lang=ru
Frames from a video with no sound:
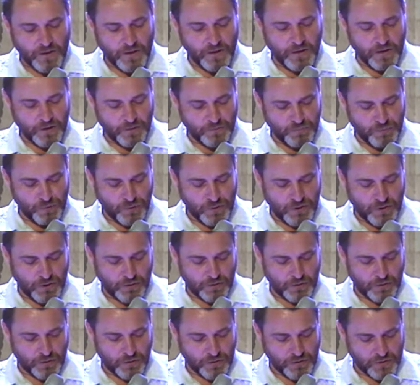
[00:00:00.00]
и
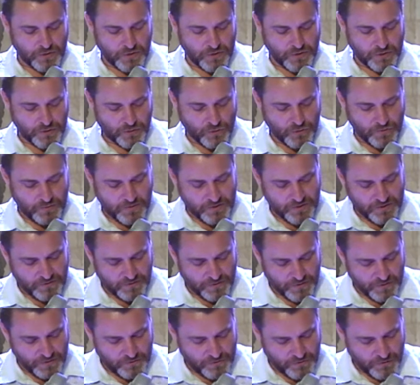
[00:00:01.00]
отпустит ее из дома
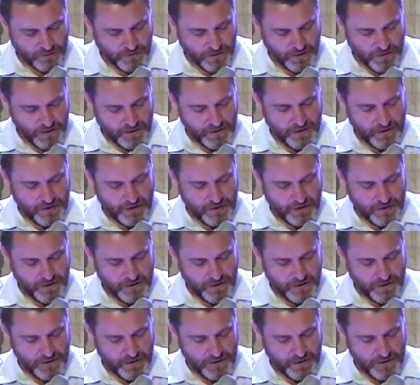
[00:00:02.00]
своего,